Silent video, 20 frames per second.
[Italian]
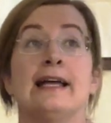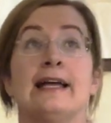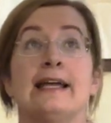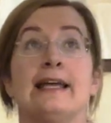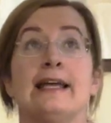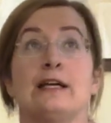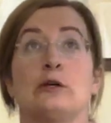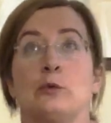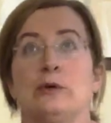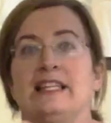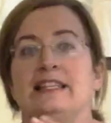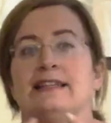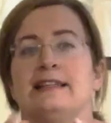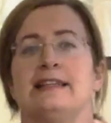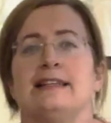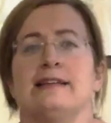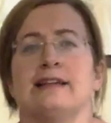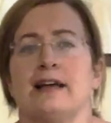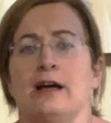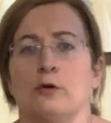e
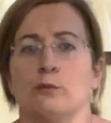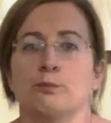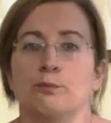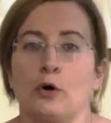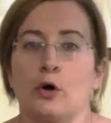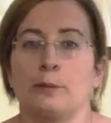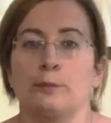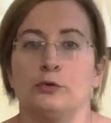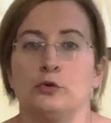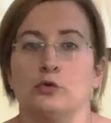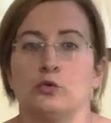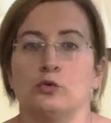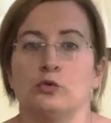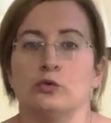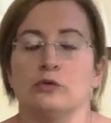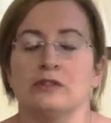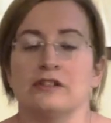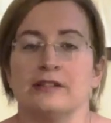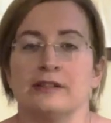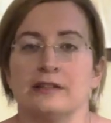quindi è un po'
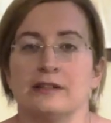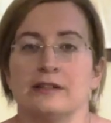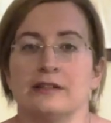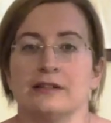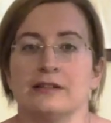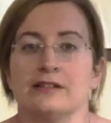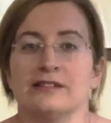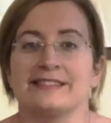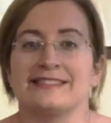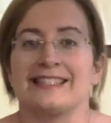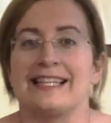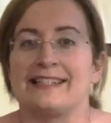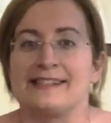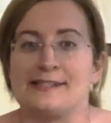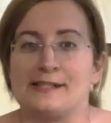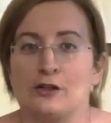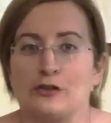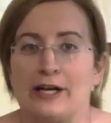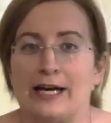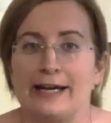più eh,
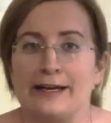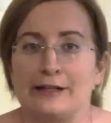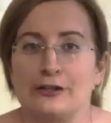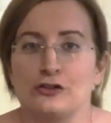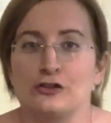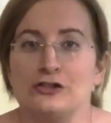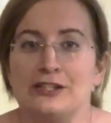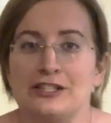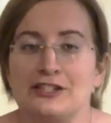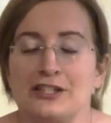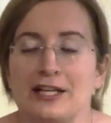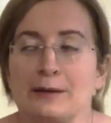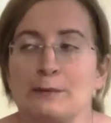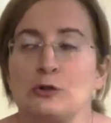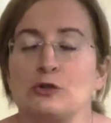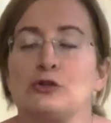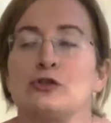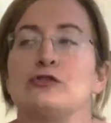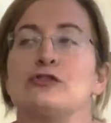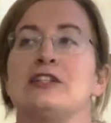stazionario, diciamo
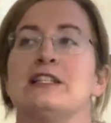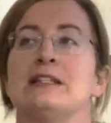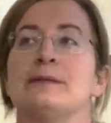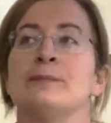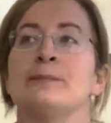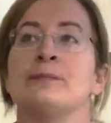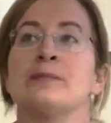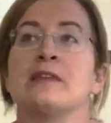così,